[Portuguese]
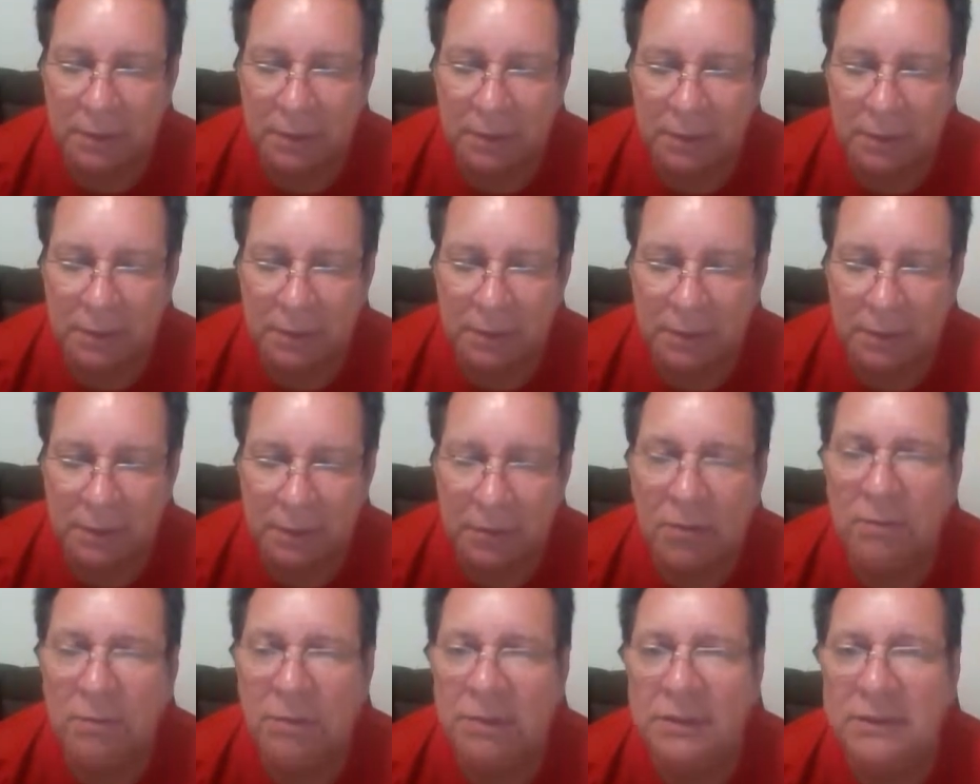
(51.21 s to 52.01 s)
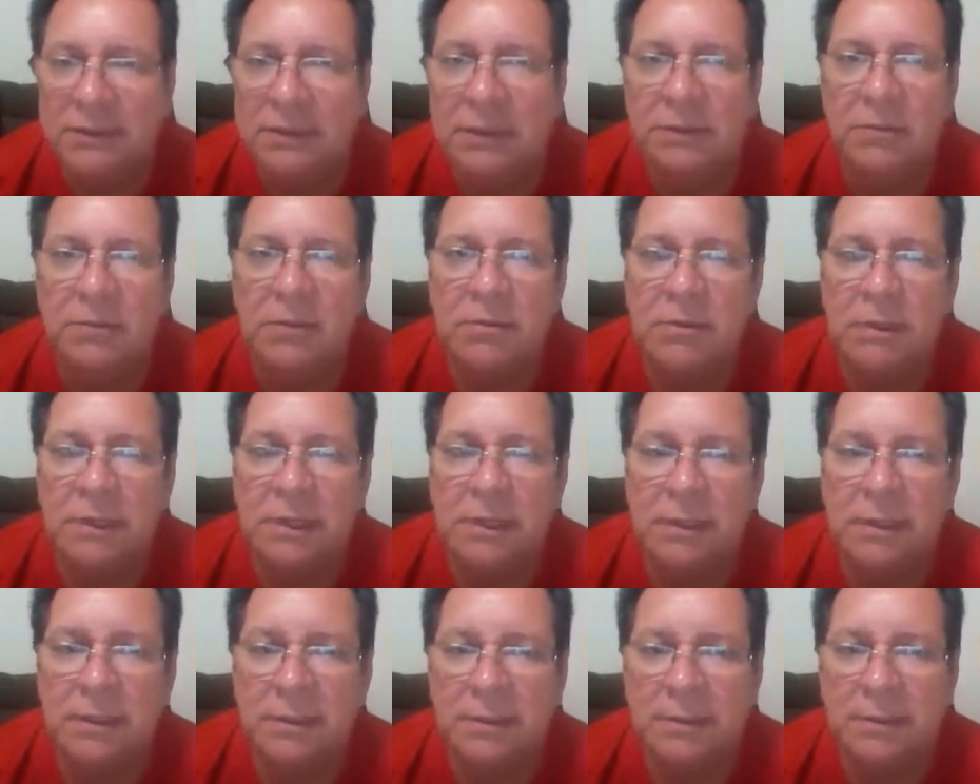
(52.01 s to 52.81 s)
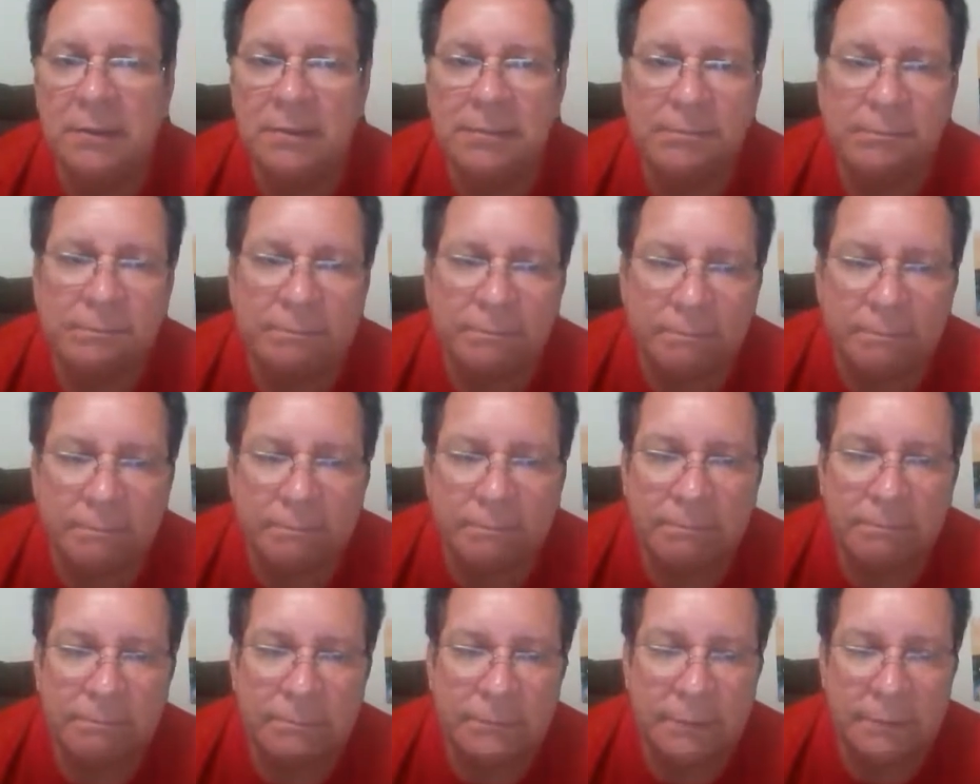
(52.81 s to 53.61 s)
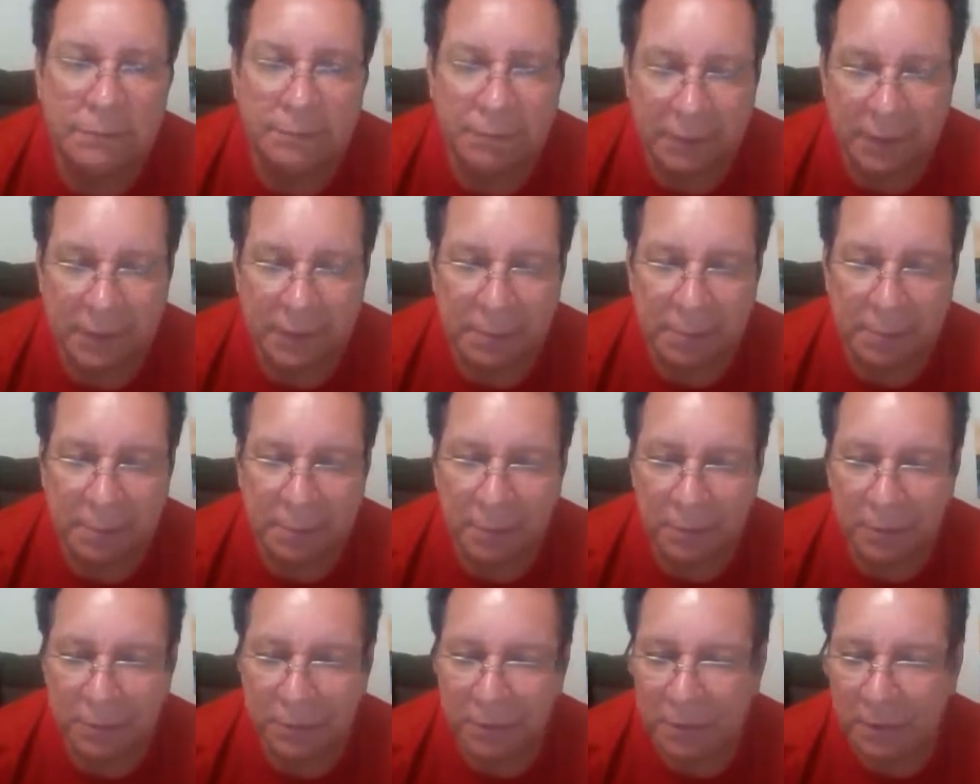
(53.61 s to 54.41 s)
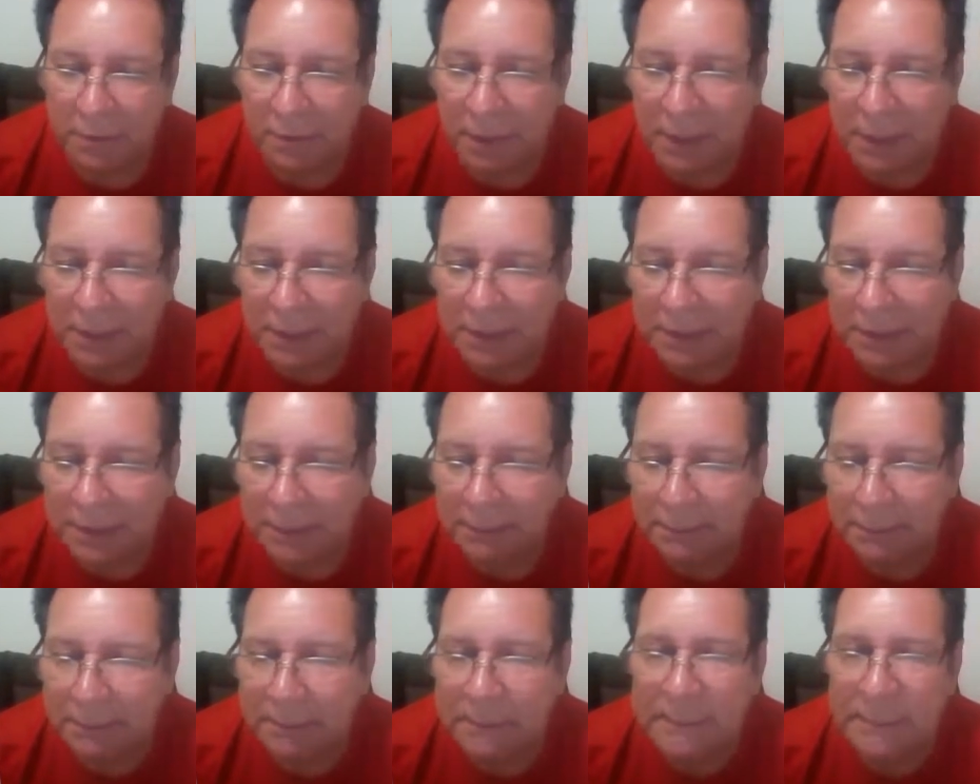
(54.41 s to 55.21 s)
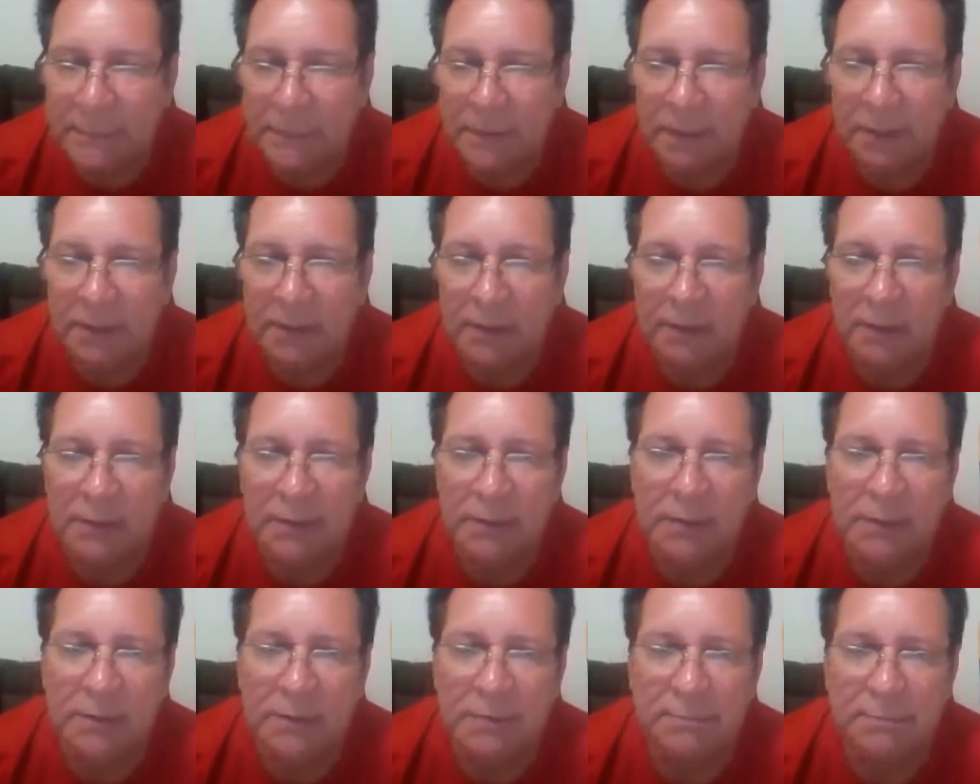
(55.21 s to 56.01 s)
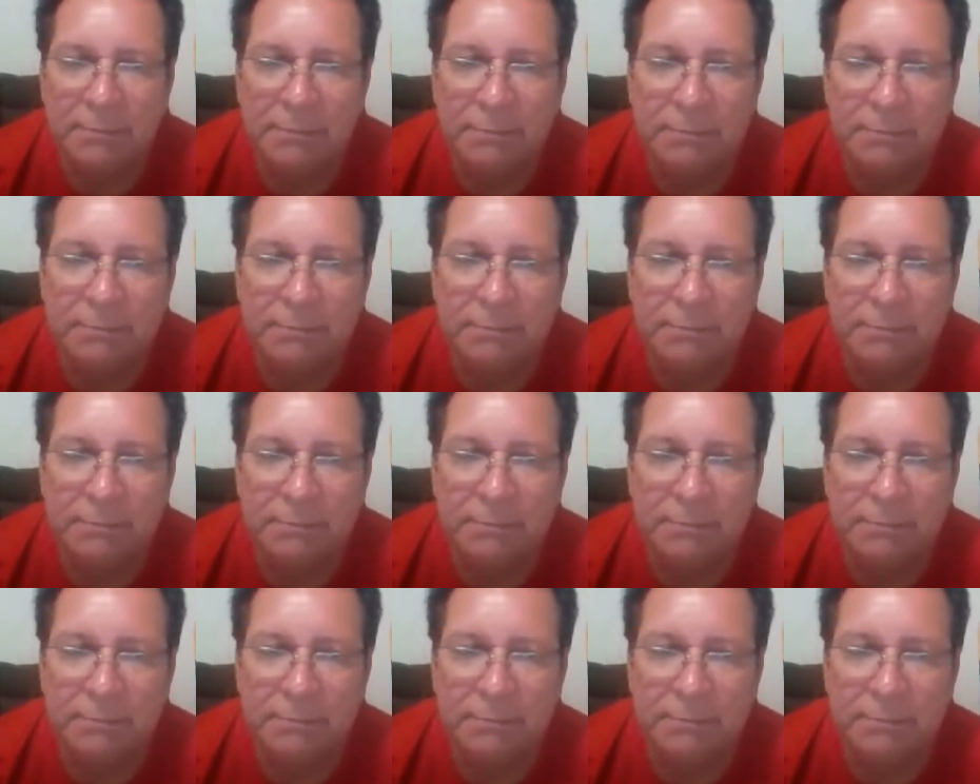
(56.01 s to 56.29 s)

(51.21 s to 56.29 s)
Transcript: E conversando com ele, eu falei para o meu filho Alan: uh,